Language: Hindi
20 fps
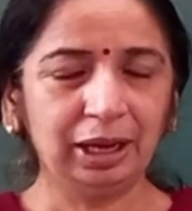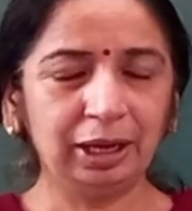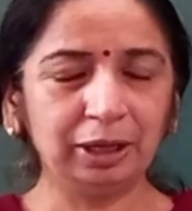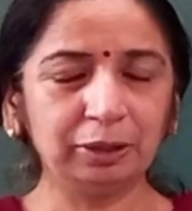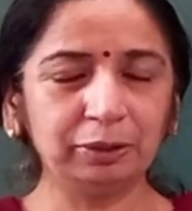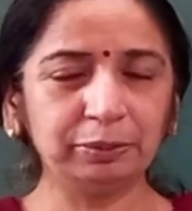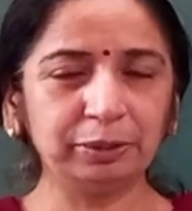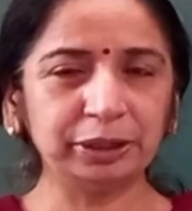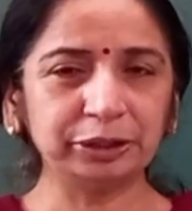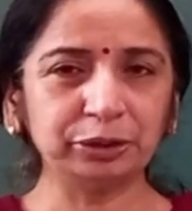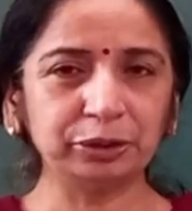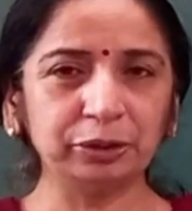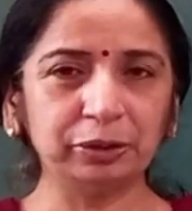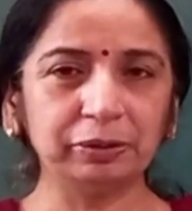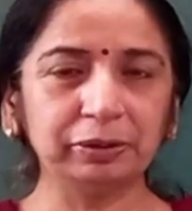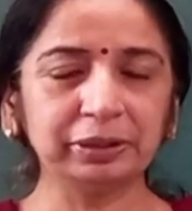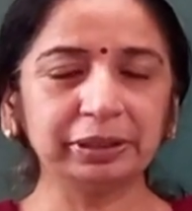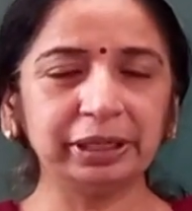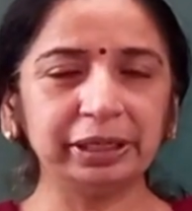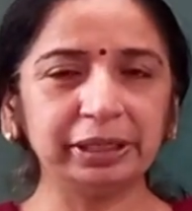हेलो बच्चों
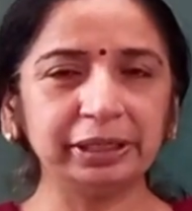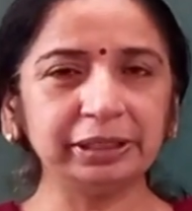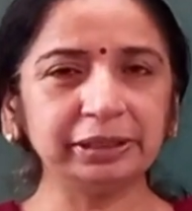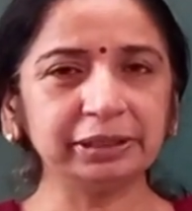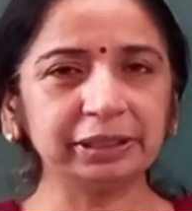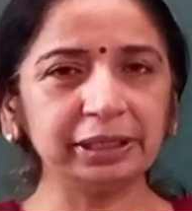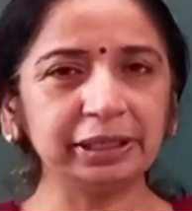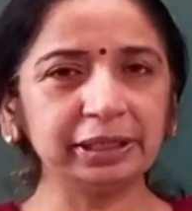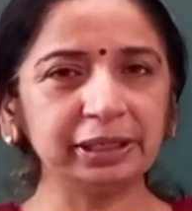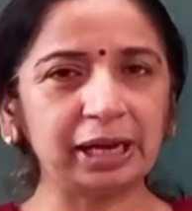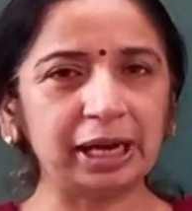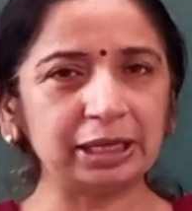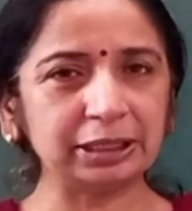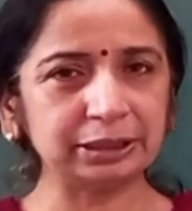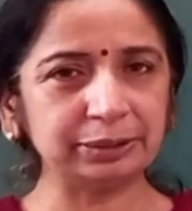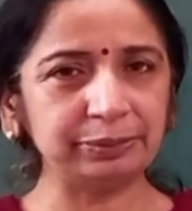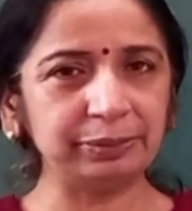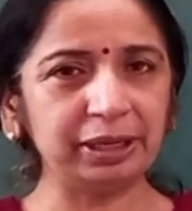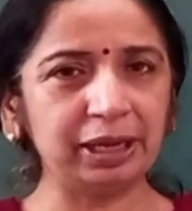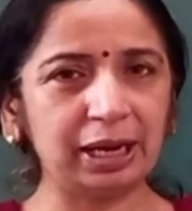गणित की
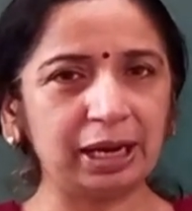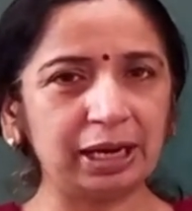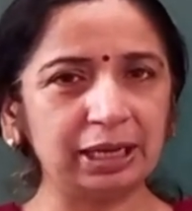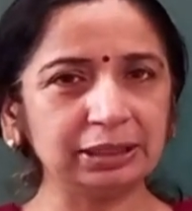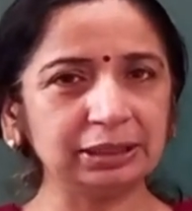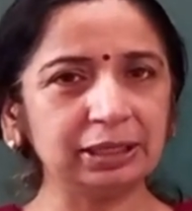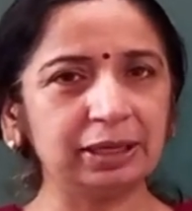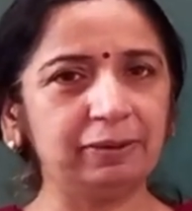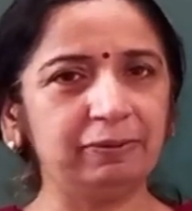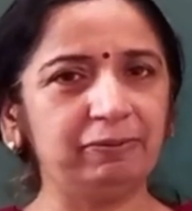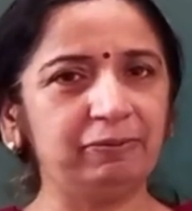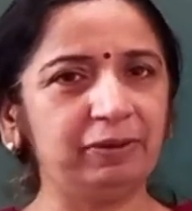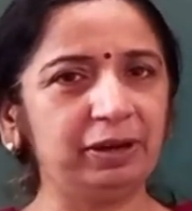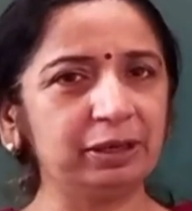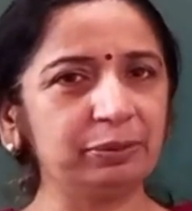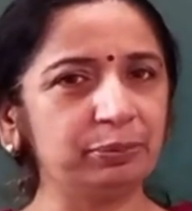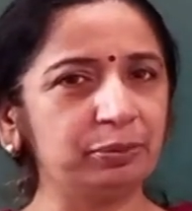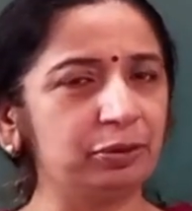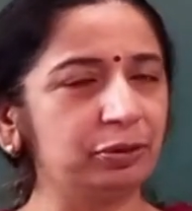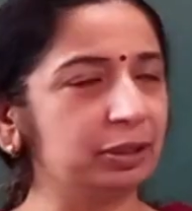क्लास में आज हम
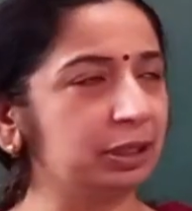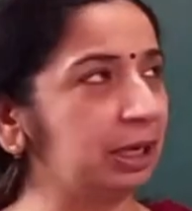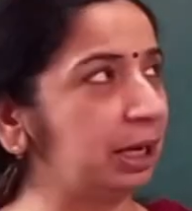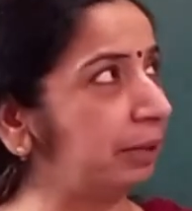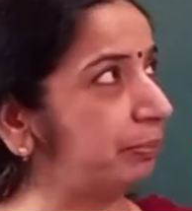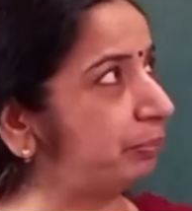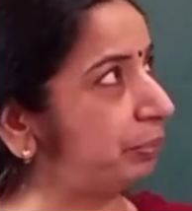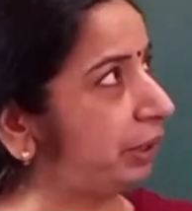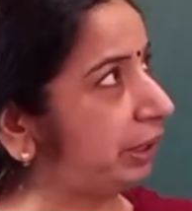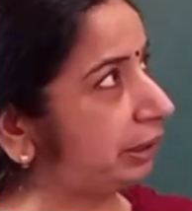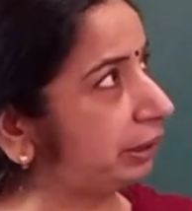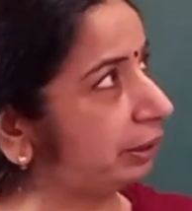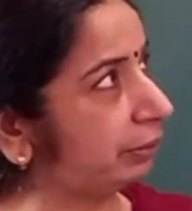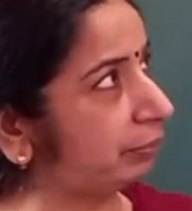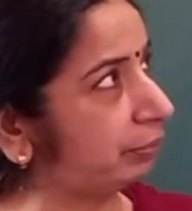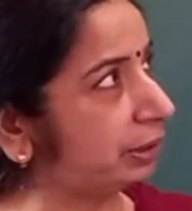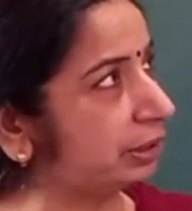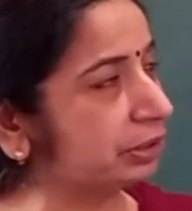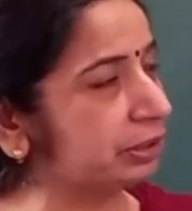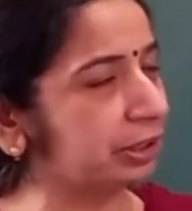वक्त बुक का पेज
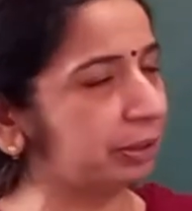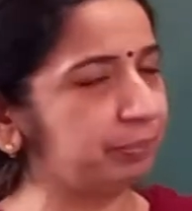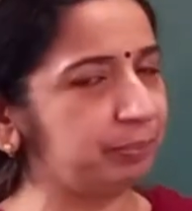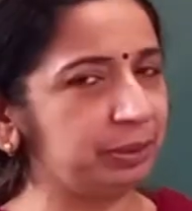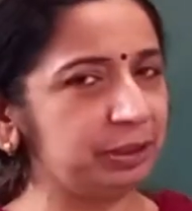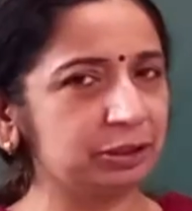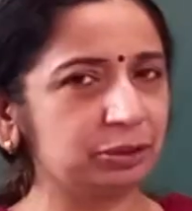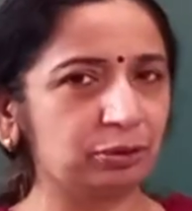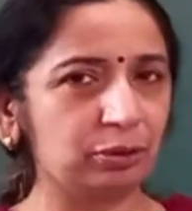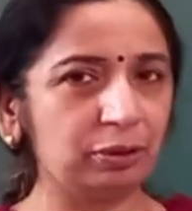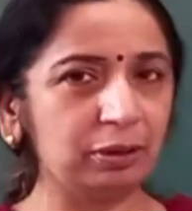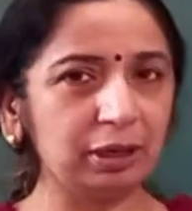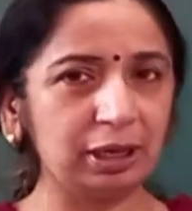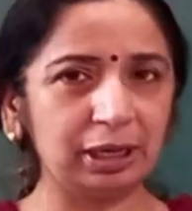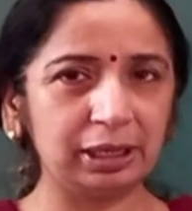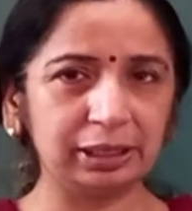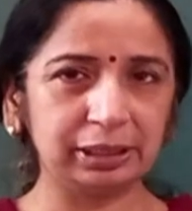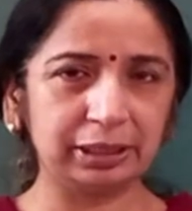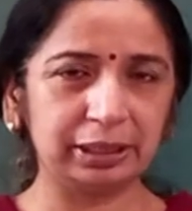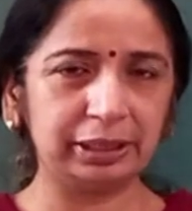नंबर 26 को
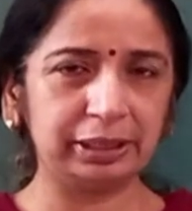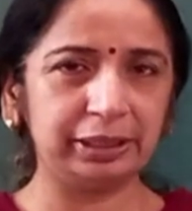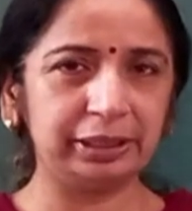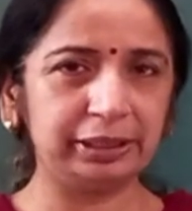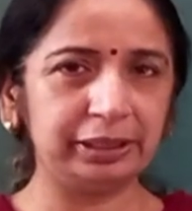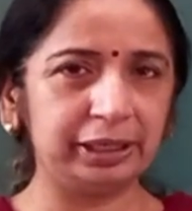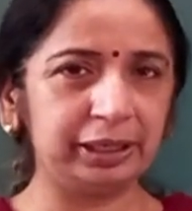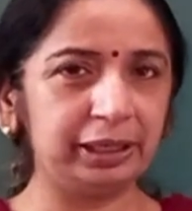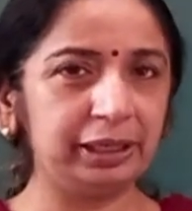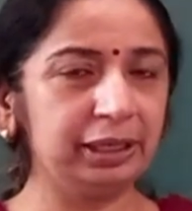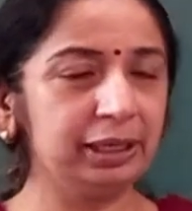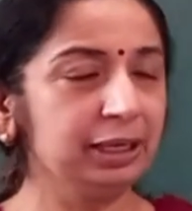हल करेंगे